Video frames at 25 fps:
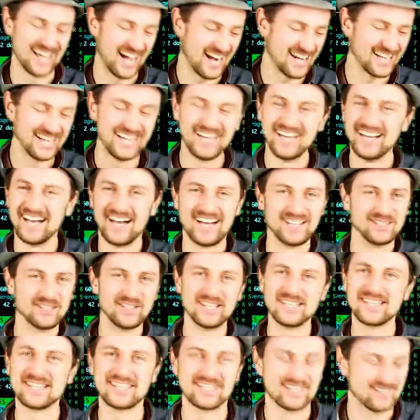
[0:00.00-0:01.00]
Nein, also
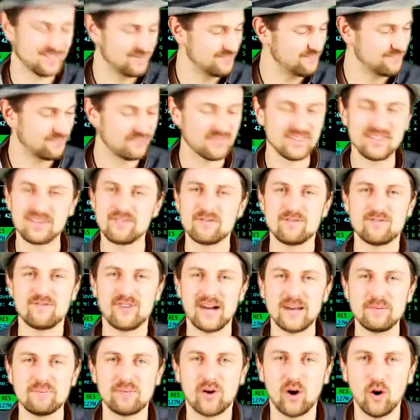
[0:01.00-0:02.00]
ich,
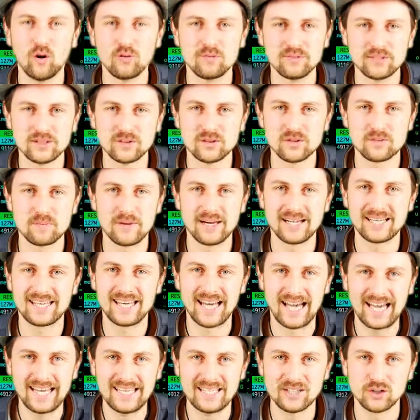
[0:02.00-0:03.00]
wann braucht Windows mal
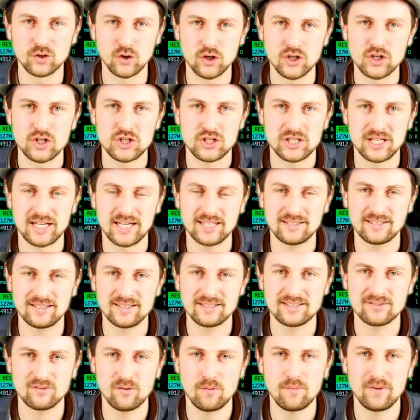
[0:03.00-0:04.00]
keinen Neustart?
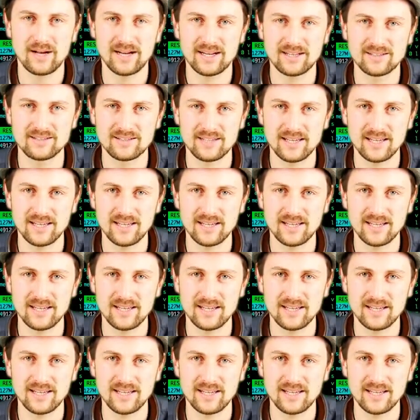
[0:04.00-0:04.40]
Ja, sind wir mal ganz